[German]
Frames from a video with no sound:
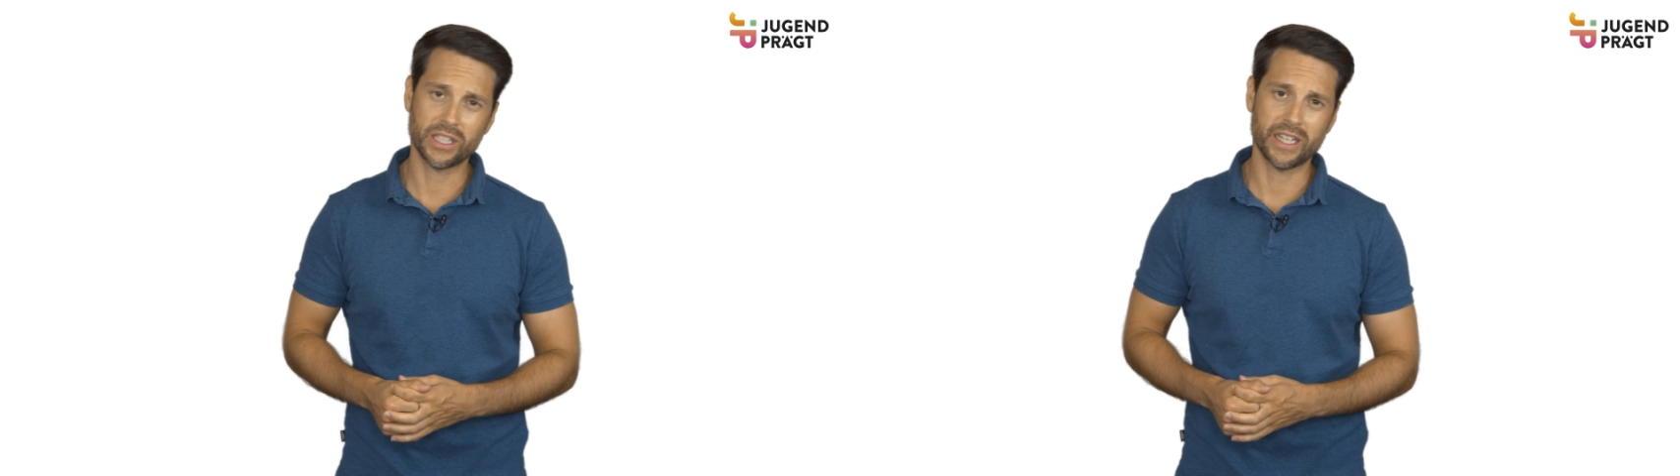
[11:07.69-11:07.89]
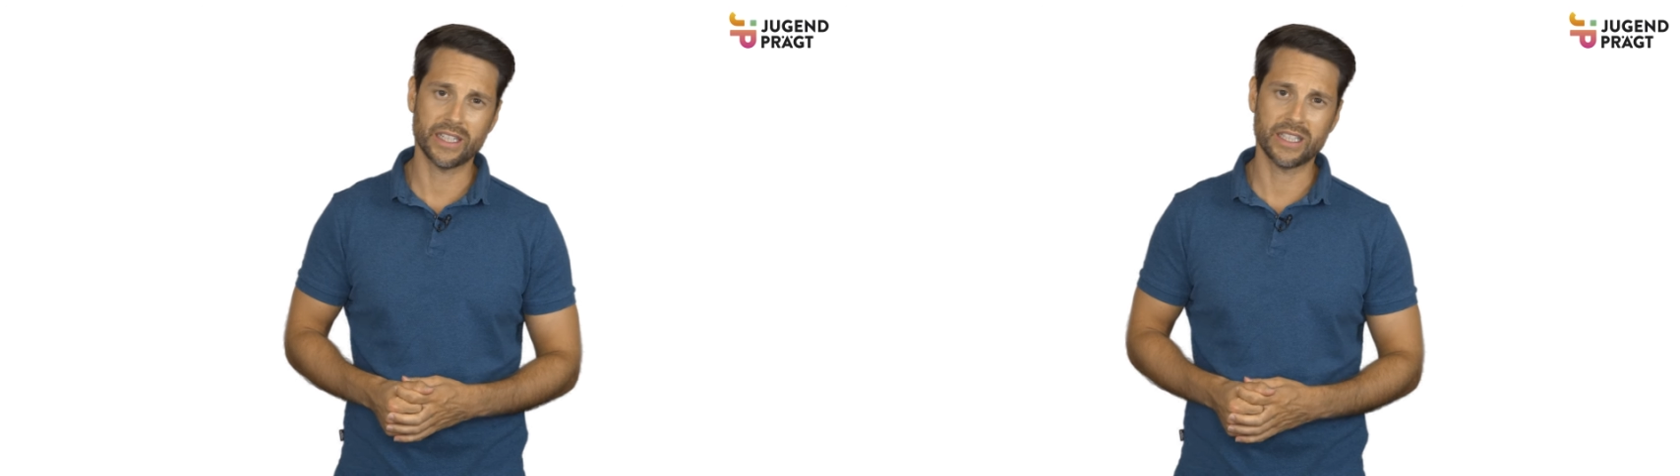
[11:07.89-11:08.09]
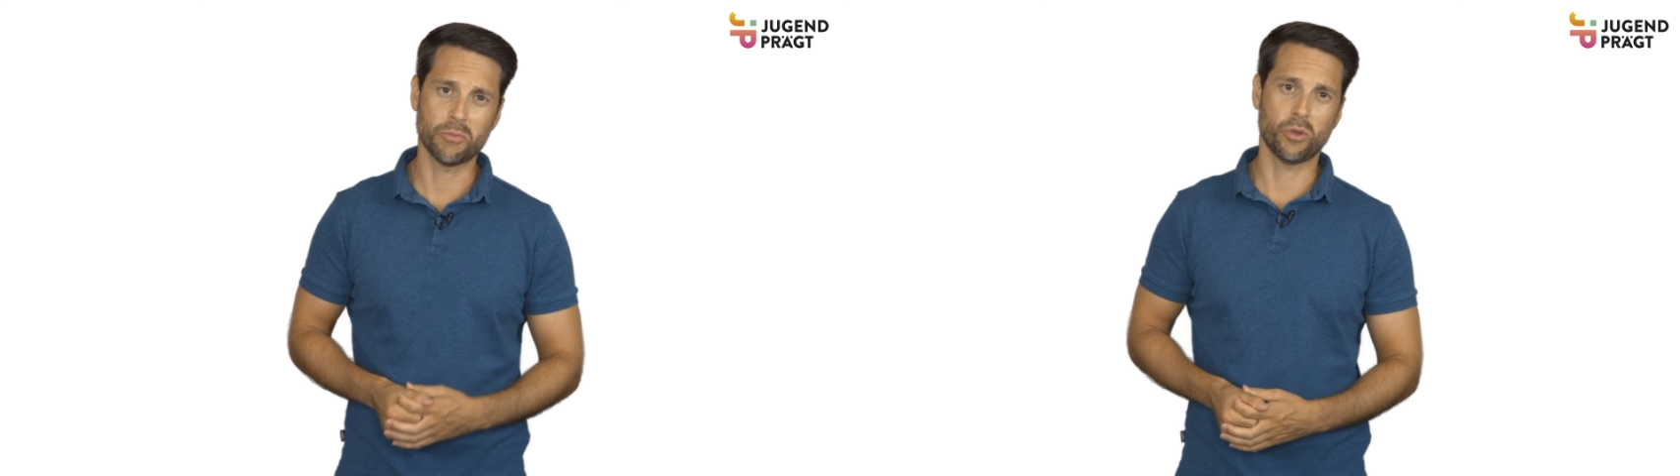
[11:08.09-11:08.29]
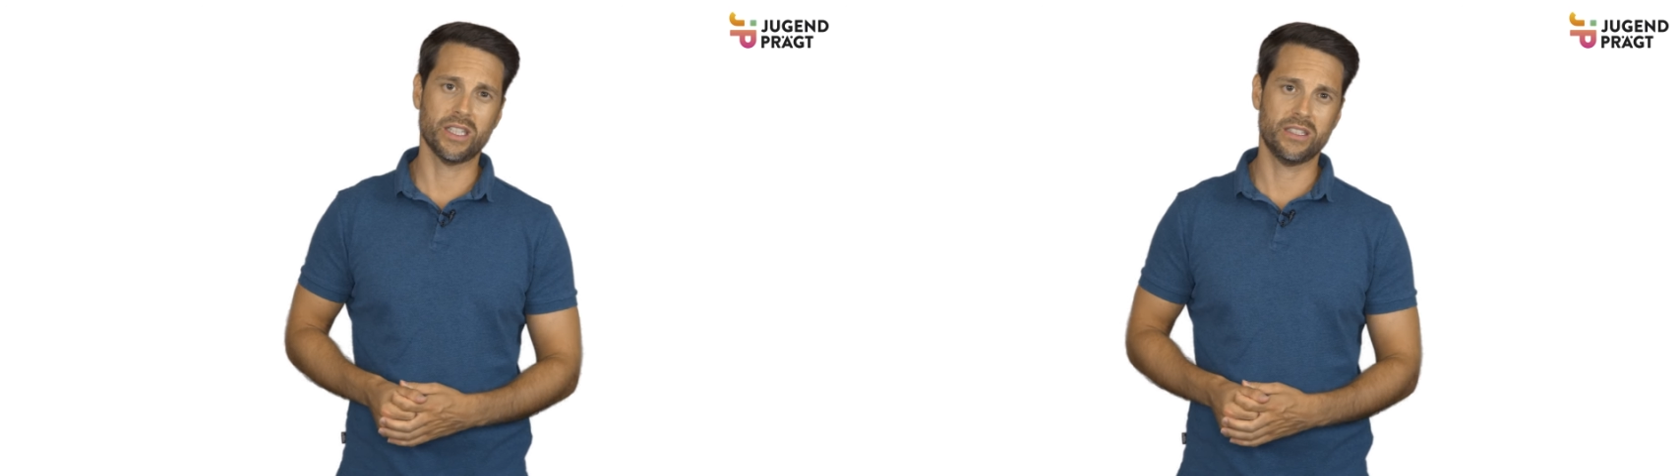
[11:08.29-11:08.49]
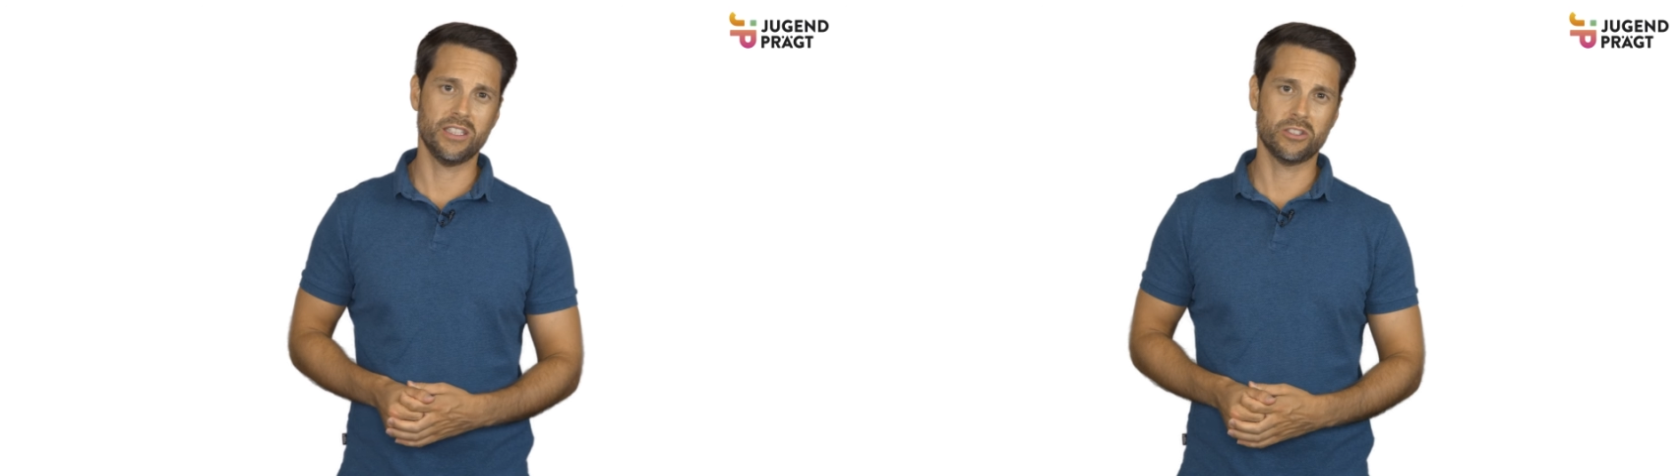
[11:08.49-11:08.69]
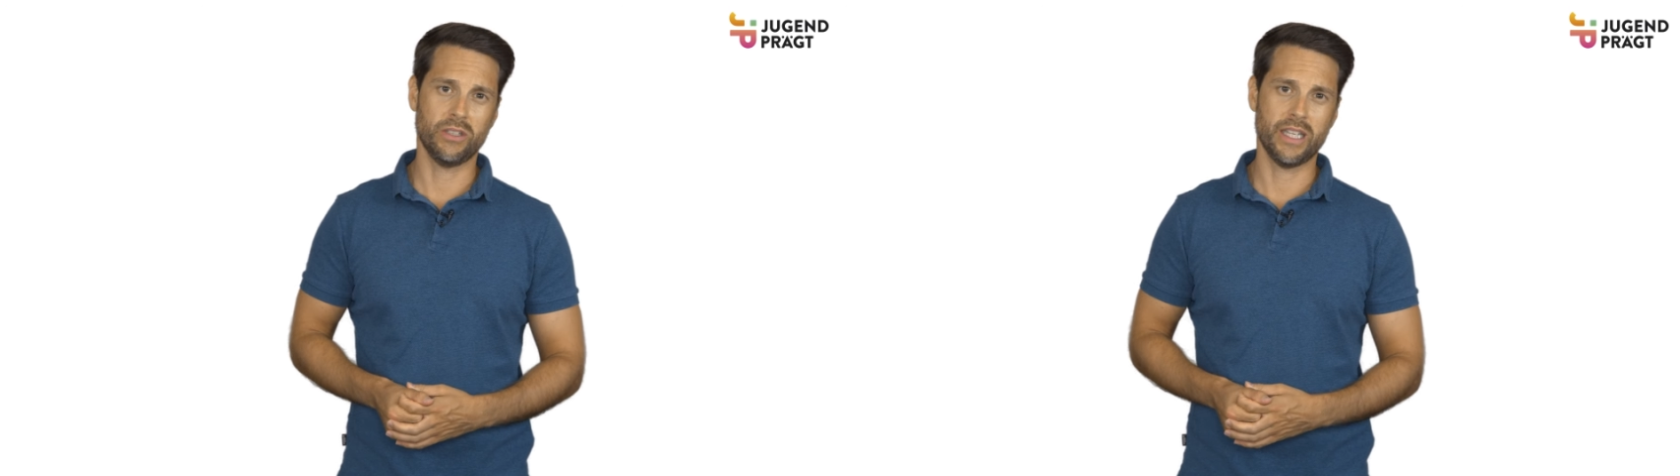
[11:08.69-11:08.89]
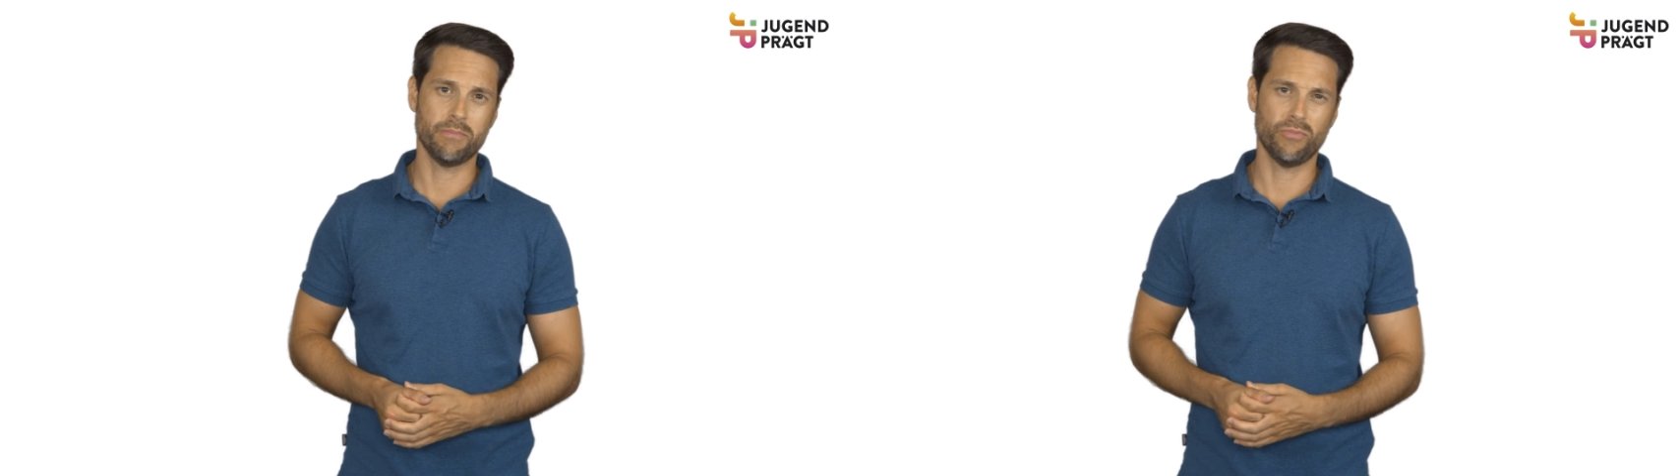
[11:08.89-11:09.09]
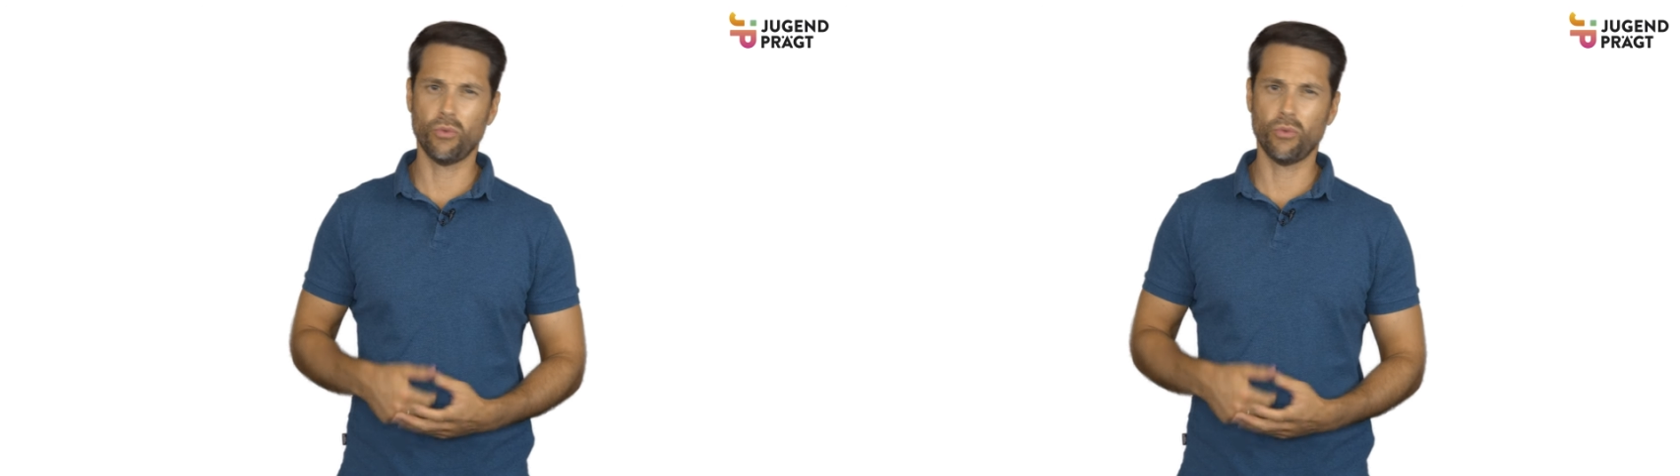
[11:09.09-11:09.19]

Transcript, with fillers: in einer Demokratie zu leben?